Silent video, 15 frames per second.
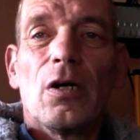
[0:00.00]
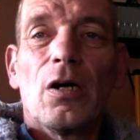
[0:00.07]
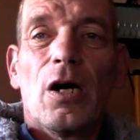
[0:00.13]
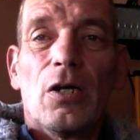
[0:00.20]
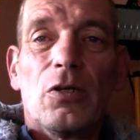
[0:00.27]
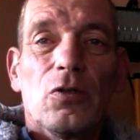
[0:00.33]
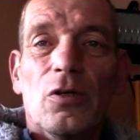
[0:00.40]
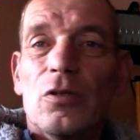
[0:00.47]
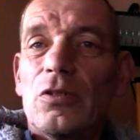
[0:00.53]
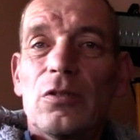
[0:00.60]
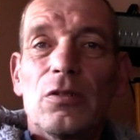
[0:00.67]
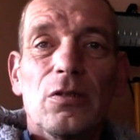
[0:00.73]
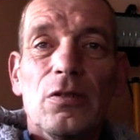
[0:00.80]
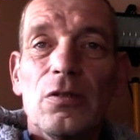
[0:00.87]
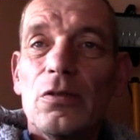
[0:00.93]

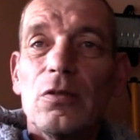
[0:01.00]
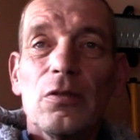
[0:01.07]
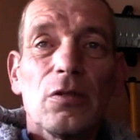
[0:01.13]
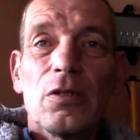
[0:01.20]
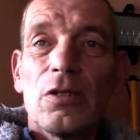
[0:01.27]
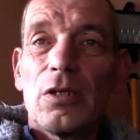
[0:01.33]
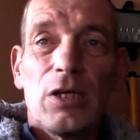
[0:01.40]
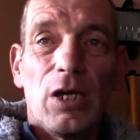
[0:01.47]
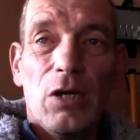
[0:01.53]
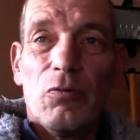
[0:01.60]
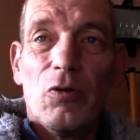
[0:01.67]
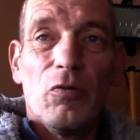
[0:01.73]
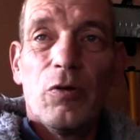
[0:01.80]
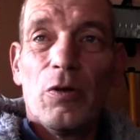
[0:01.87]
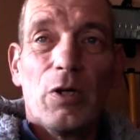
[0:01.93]
Ansonsten gehen
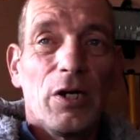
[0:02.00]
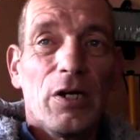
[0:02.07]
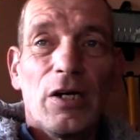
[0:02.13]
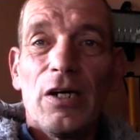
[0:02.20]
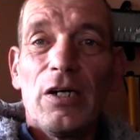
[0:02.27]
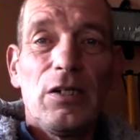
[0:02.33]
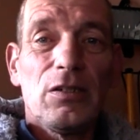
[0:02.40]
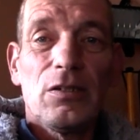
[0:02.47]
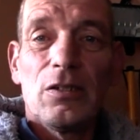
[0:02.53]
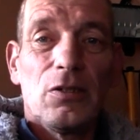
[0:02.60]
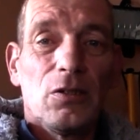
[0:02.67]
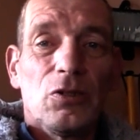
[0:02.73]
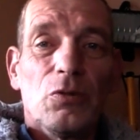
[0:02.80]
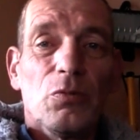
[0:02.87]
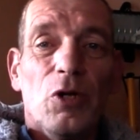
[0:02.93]
wir vor Gericht,
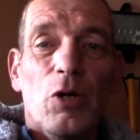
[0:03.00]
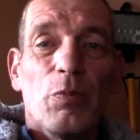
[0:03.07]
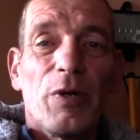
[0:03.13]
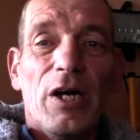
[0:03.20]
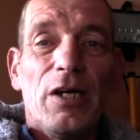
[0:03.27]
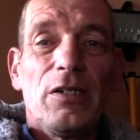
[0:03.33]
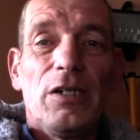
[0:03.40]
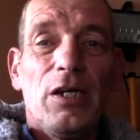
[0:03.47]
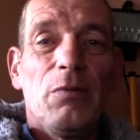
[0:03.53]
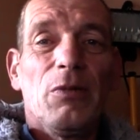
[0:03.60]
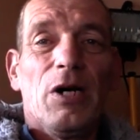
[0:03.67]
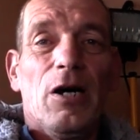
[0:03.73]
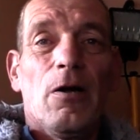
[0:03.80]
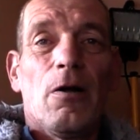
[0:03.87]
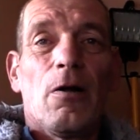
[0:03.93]
ist überhaupt kein Thema.